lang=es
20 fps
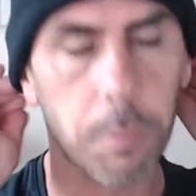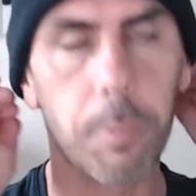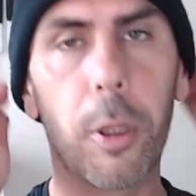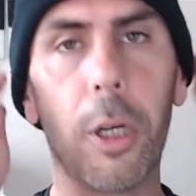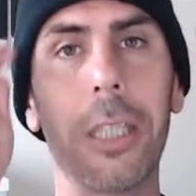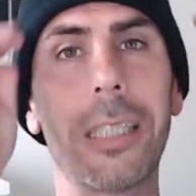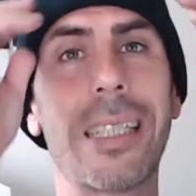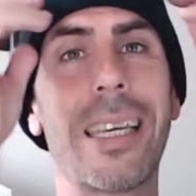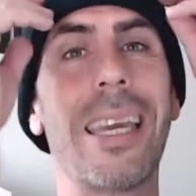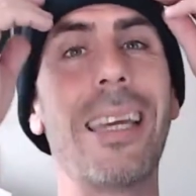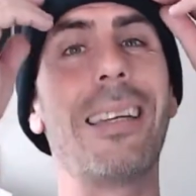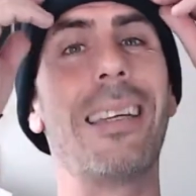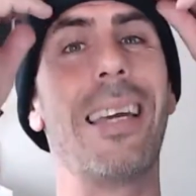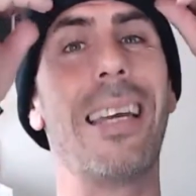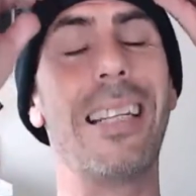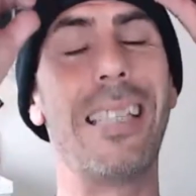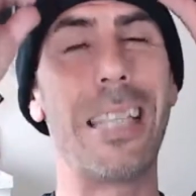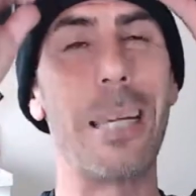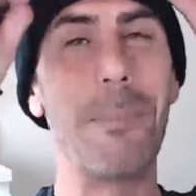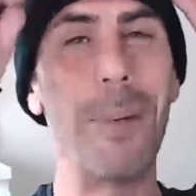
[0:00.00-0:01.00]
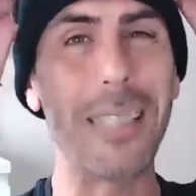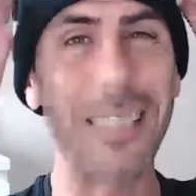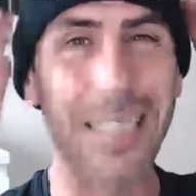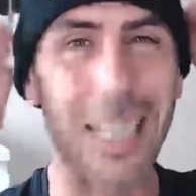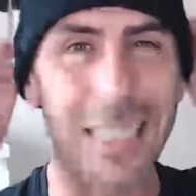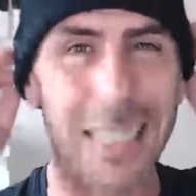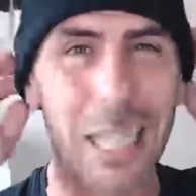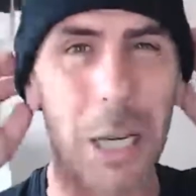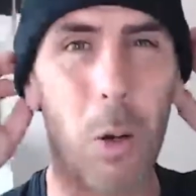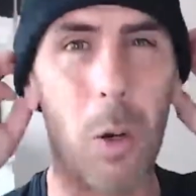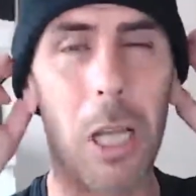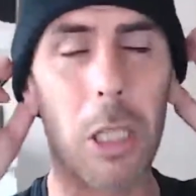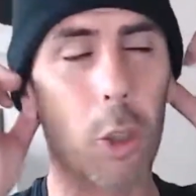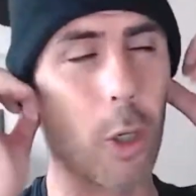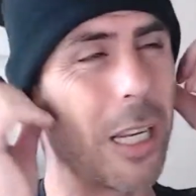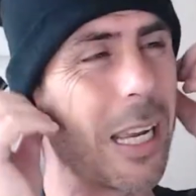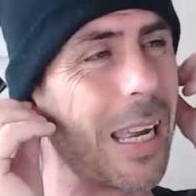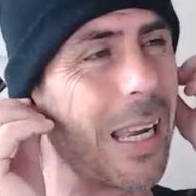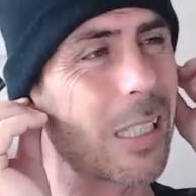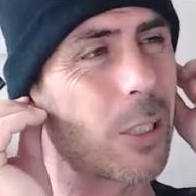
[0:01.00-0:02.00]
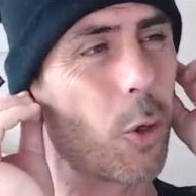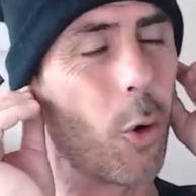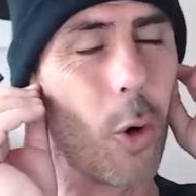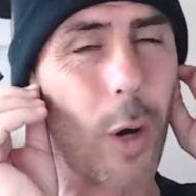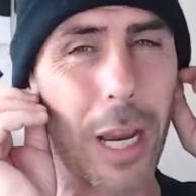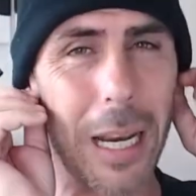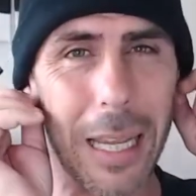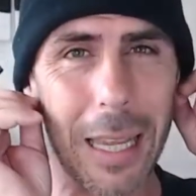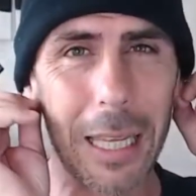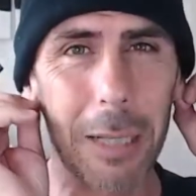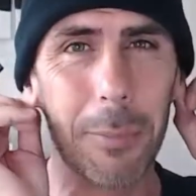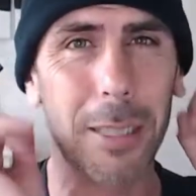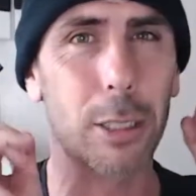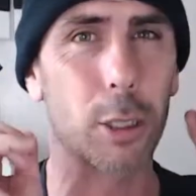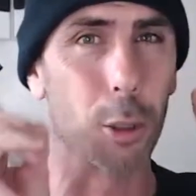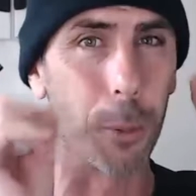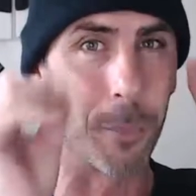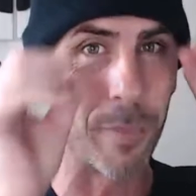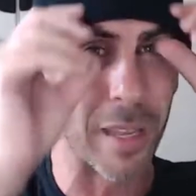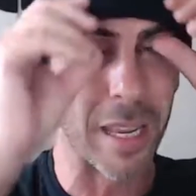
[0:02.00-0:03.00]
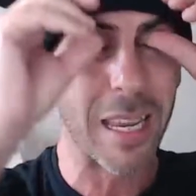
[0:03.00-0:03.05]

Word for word: pero es que el tema es que tengo las orejas congeladas, macho.